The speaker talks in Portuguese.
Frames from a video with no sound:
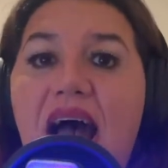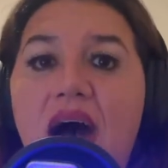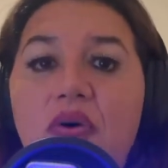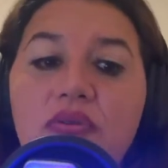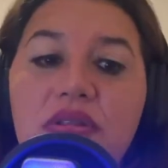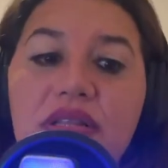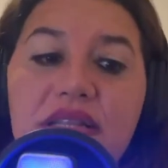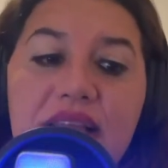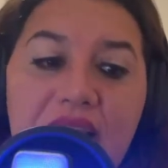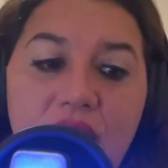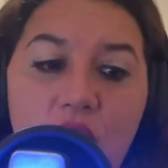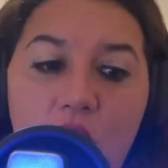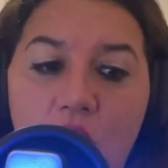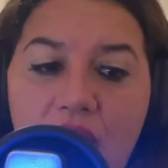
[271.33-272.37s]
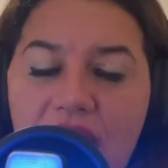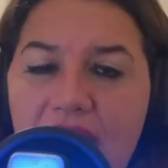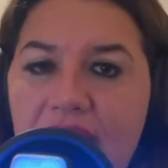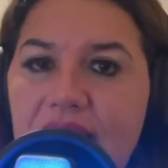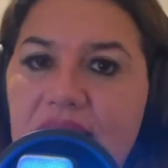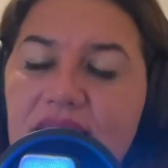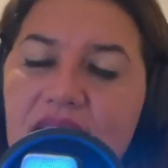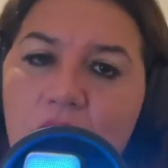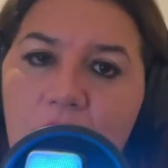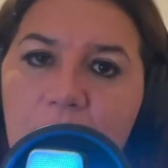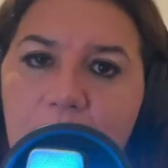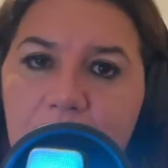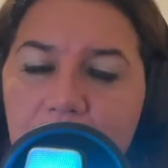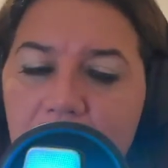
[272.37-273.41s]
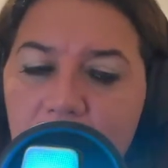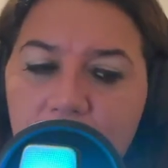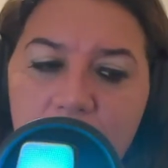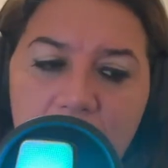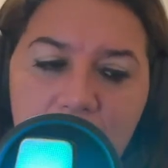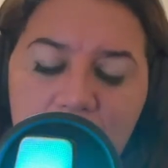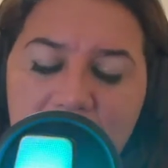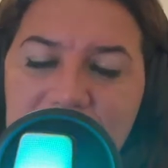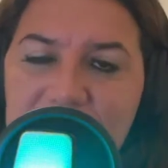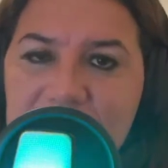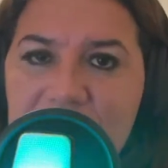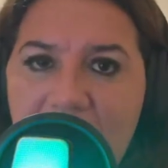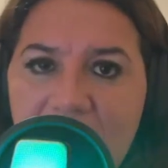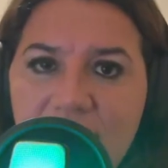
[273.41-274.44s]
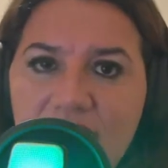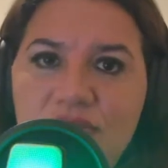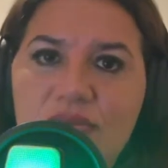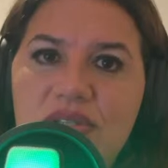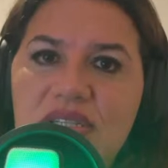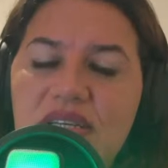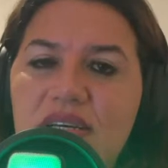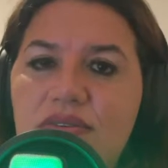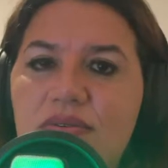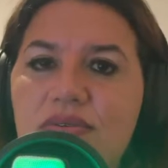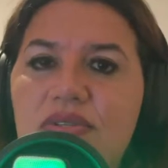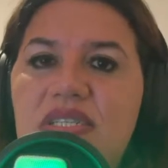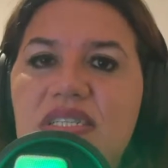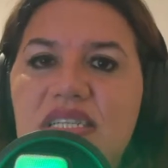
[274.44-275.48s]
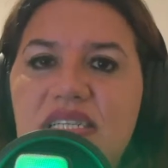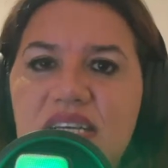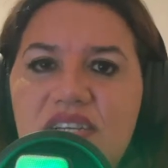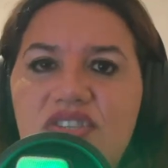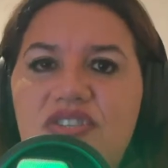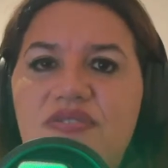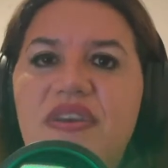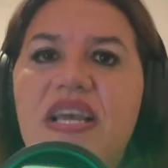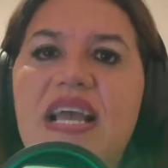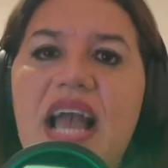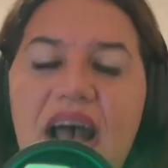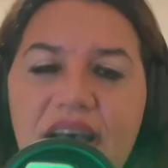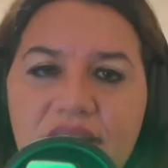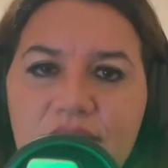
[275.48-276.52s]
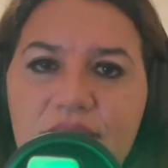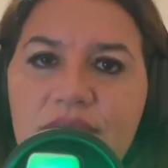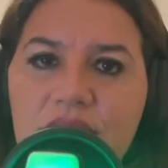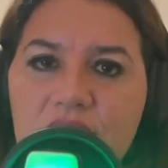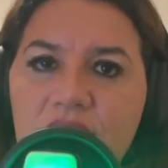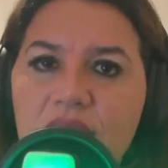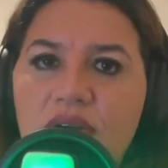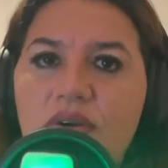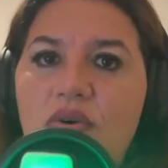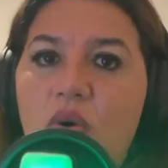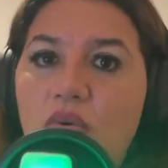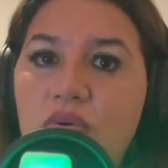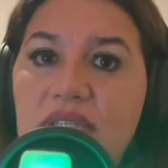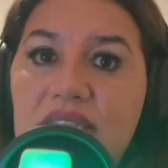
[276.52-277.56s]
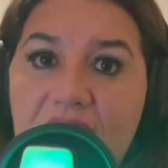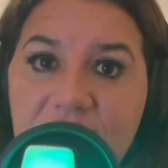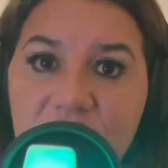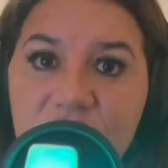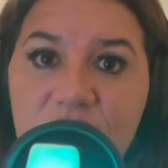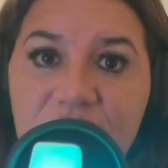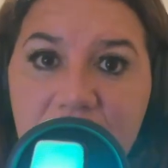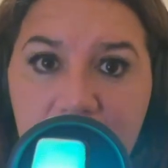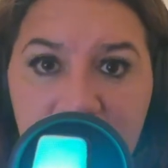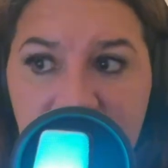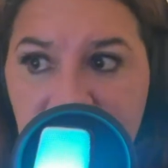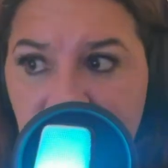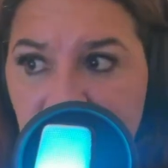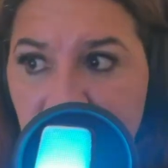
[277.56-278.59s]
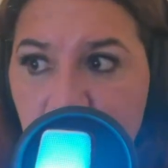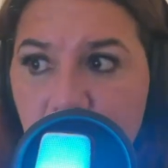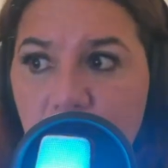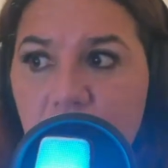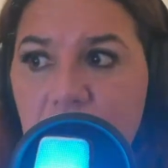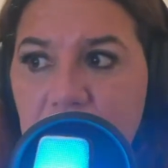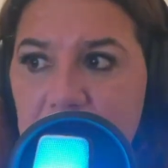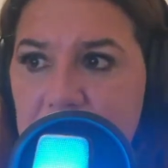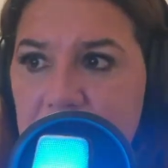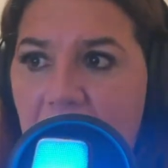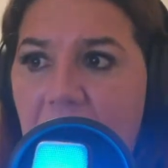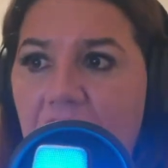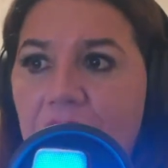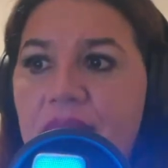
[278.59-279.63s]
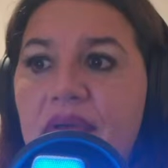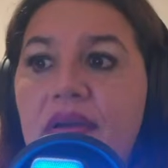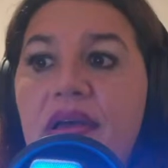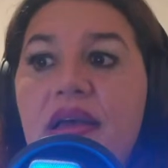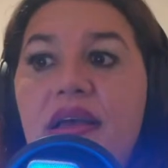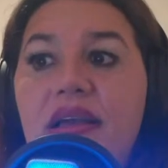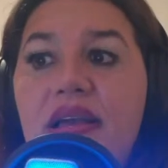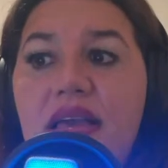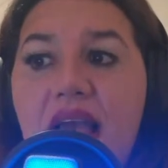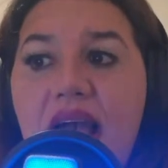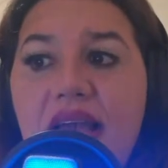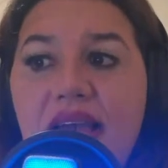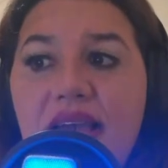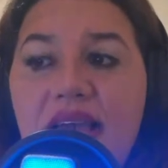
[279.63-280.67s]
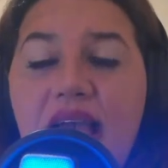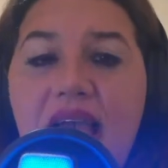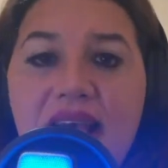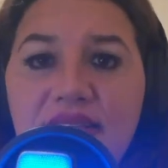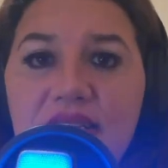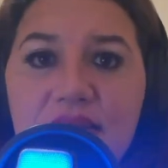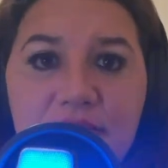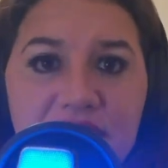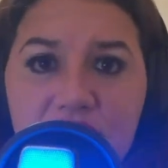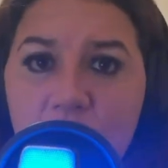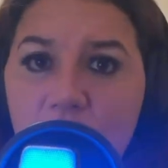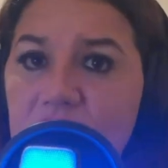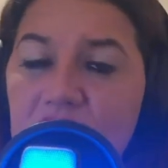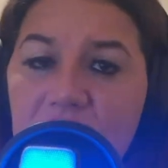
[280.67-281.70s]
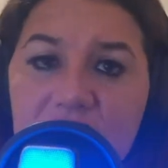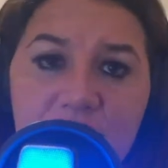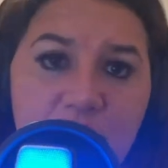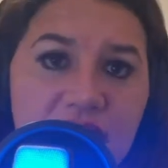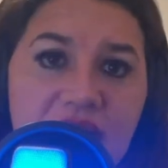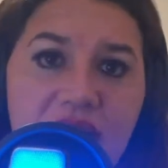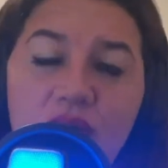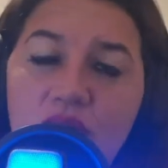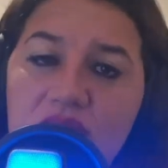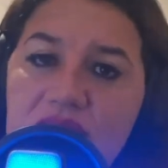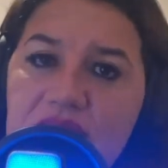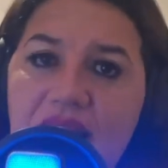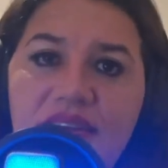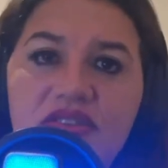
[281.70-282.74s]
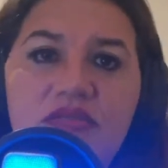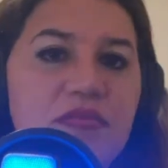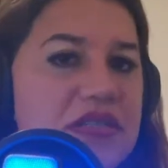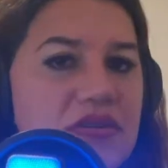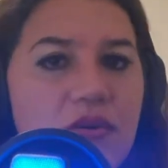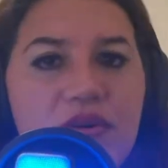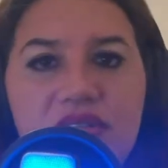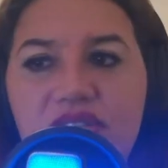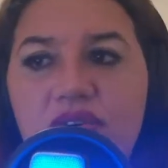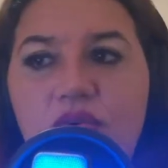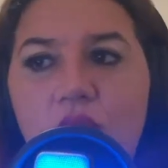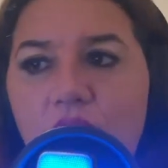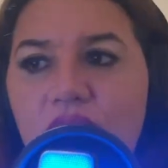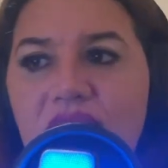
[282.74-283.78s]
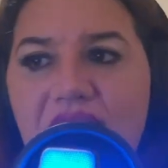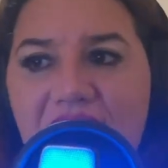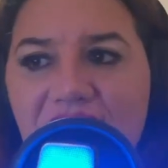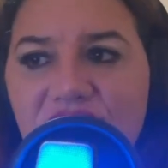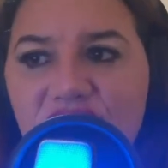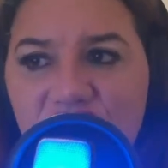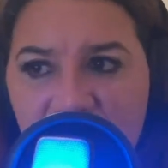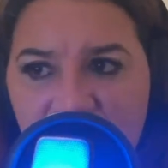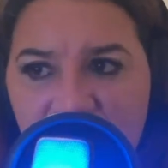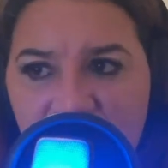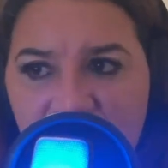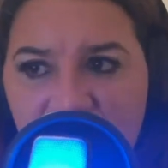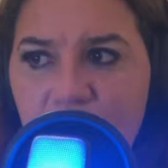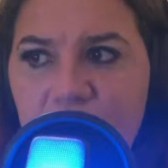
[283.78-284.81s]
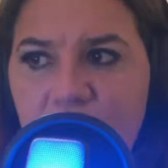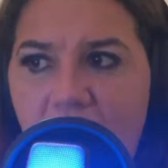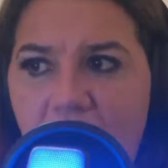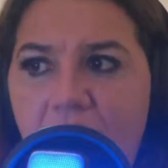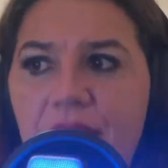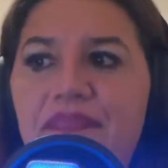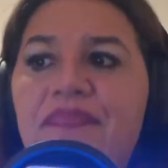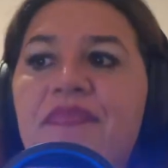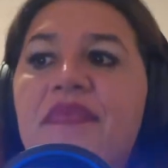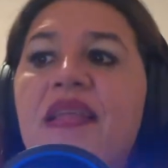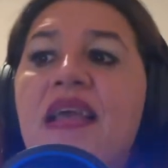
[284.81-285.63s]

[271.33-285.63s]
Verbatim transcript: ao decorrer ali, ao ao, ao passar dos anos, se identificaram com o sexo feminino, tá? E aí, essas pessoas, elas podem gostar de pessoas de qualquer gênero, tá?